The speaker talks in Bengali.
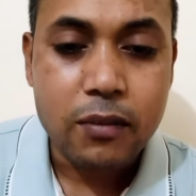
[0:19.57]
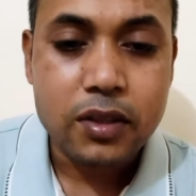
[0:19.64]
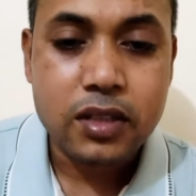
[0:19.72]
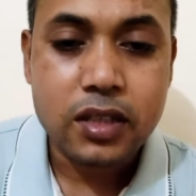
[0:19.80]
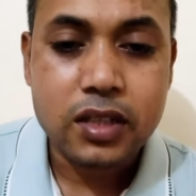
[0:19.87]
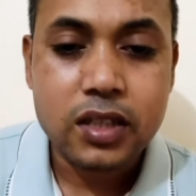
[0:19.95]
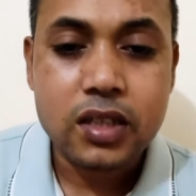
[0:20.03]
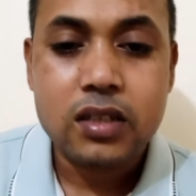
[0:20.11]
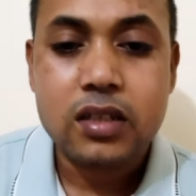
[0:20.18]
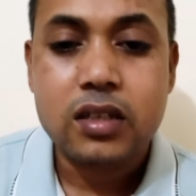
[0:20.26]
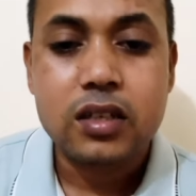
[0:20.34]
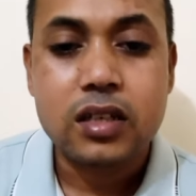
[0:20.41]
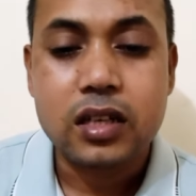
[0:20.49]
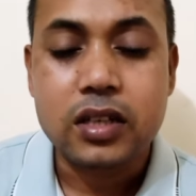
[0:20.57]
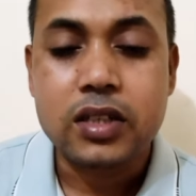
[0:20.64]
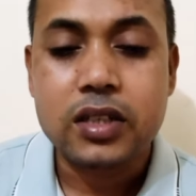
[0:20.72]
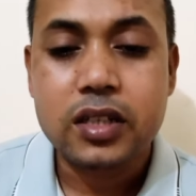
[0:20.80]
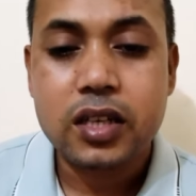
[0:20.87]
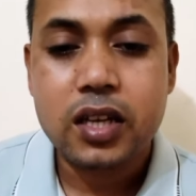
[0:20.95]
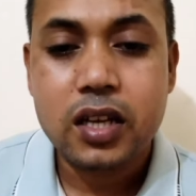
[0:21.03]
আমরা জানি
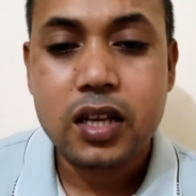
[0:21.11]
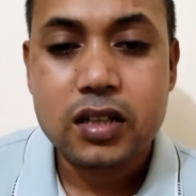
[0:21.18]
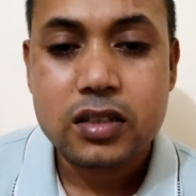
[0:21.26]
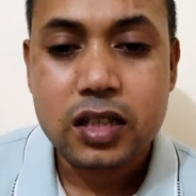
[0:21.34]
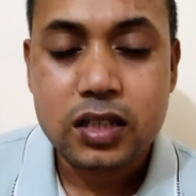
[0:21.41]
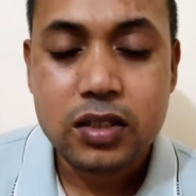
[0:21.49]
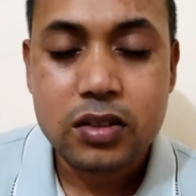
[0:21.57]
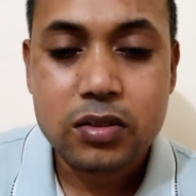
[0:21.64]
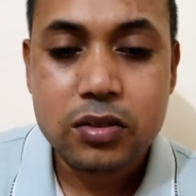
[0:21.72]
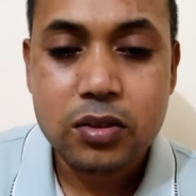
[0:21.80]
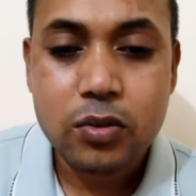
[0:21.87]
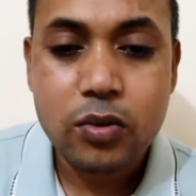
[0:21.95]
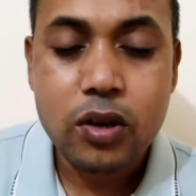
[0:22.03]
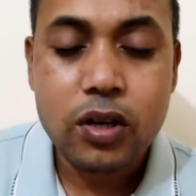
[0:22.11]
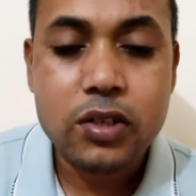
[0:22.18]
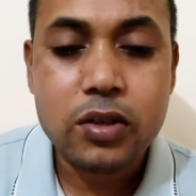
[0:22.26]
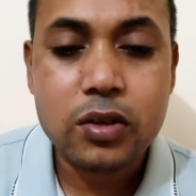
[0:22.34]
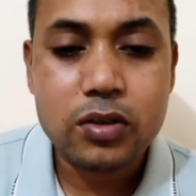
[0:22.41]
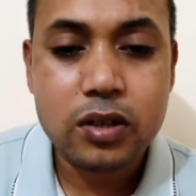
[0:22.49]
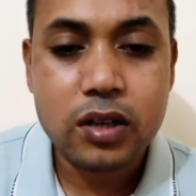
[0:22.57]
নিটিংয়ে সাধারণত
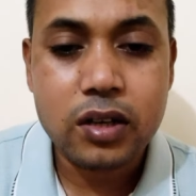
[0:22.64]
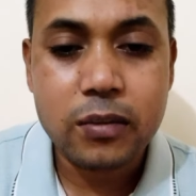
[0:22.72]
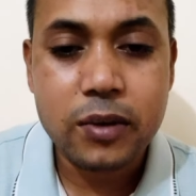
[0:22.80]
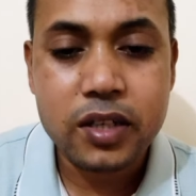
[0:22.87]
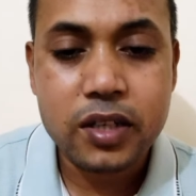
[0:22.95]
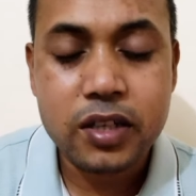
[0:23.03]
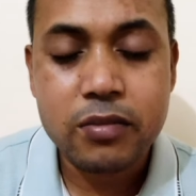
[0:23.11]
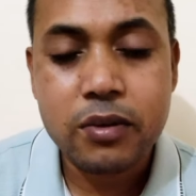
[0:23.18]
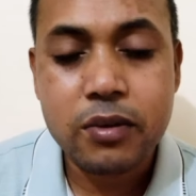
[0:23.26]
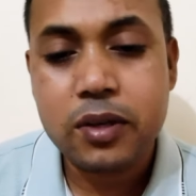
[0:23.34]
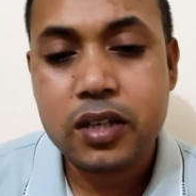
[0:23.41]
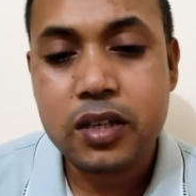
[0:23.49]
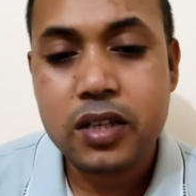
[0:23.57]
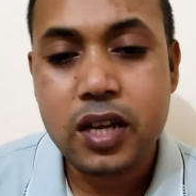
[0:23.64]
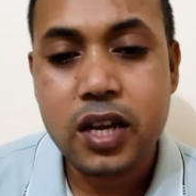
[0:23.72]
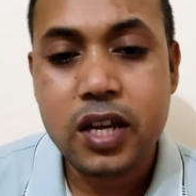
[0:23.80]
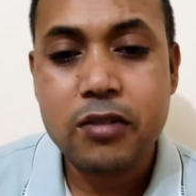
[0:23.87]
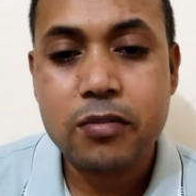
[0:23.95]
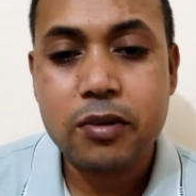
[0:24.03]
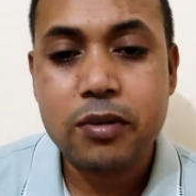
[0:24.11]
কোয়ালিটি কন্ট্রোলার নামে একটা ডিপার্টমেন্ট আছে
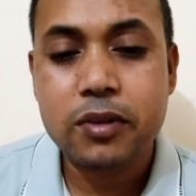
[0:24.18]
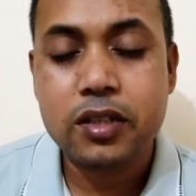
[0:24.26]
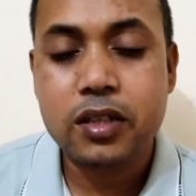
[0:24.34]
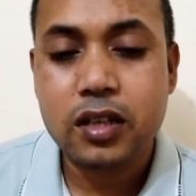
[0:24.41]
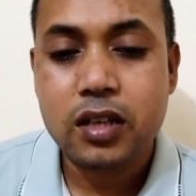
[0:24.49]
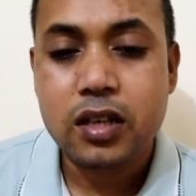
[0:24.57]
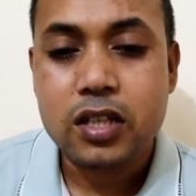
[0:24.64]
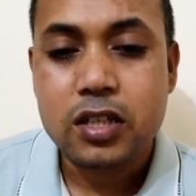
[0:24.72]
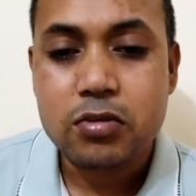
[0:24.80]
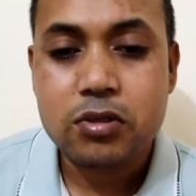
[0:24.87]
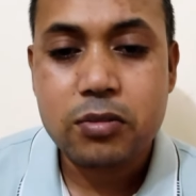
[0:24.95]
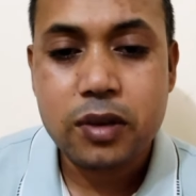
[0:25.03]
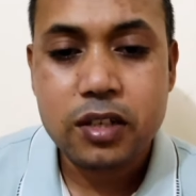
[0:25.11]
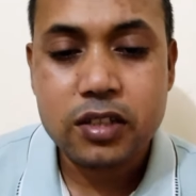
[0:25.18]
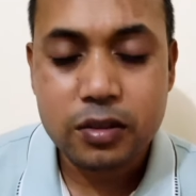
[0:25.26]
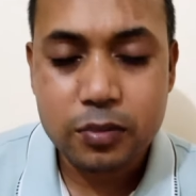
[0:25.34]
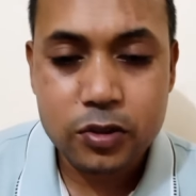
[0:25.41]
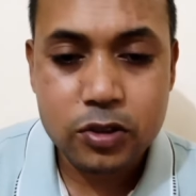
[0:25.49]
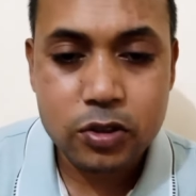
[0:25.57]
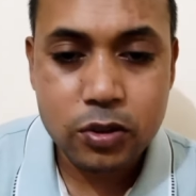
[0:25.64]
এই ডিপার্টমেন্টে কিউসি
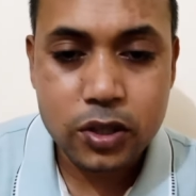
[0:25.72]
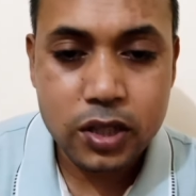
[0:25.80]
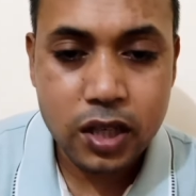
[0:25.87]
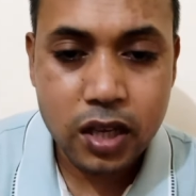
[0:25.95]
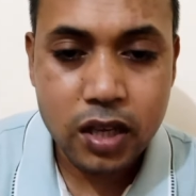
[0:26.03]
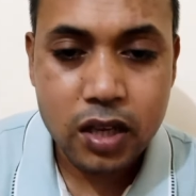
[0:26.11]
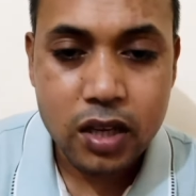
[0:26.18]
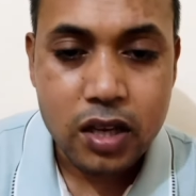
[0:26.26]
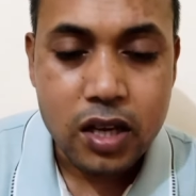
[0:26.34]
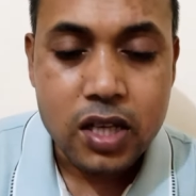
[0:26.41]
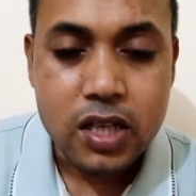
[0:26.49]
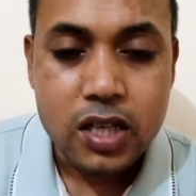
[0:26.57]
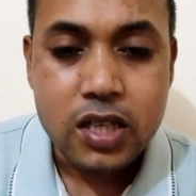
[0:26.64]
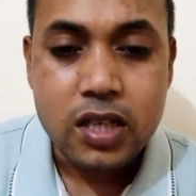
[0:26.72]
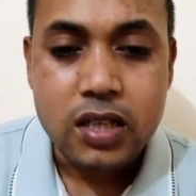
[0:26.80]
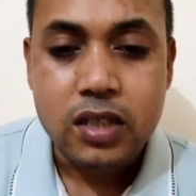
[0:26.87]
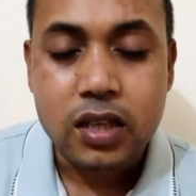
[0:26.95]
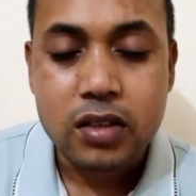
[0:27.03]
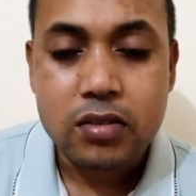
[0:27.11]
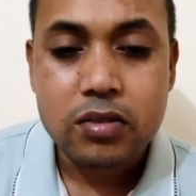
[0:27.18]
ম্যানেজার পর্যন্ত হয়ে থাকে
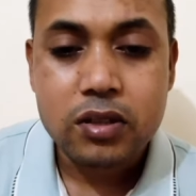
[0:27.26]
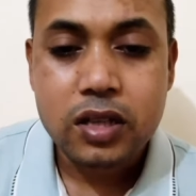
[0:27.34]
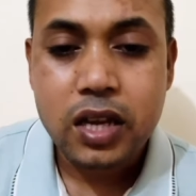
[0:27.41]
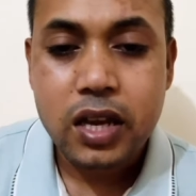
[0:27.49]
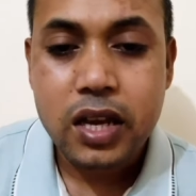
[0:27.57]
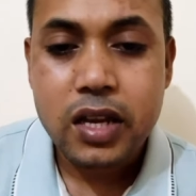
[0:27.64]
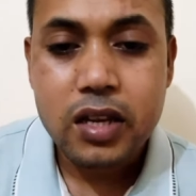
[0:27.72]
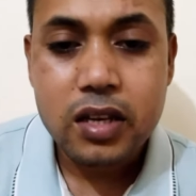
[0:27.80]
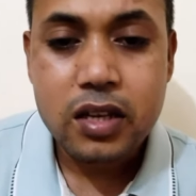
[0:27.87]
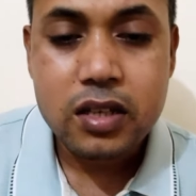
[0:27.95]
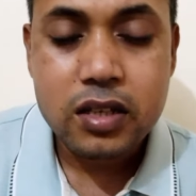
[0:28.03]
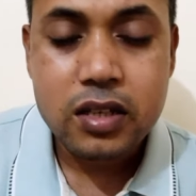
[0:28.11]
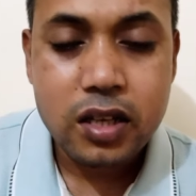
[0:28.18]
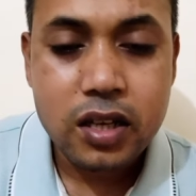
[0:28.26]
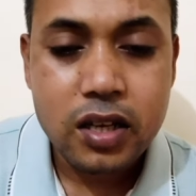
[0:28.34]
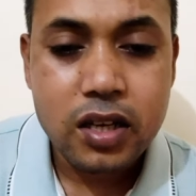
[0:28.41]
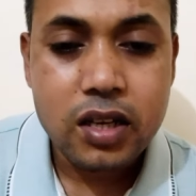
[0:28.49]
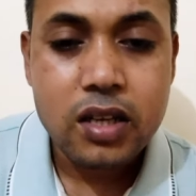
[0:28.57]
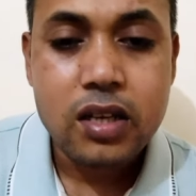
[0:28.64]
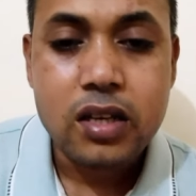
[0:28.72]
সাধারণত এই নিটিংয়ে
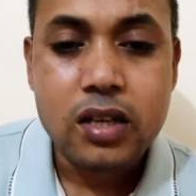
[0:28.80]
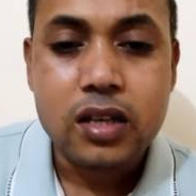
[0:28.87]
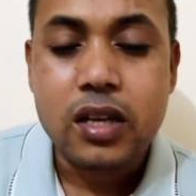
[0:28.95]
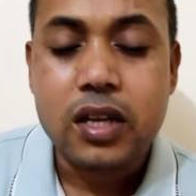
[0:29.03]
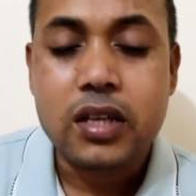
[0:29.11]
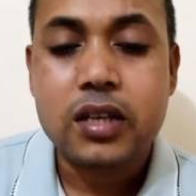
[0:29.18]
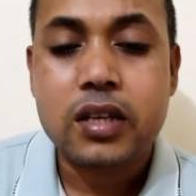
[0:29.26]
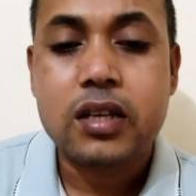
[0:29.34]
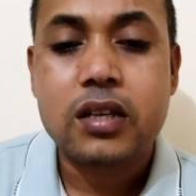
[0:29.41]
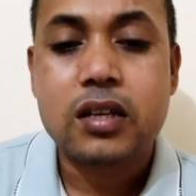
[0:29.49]
এই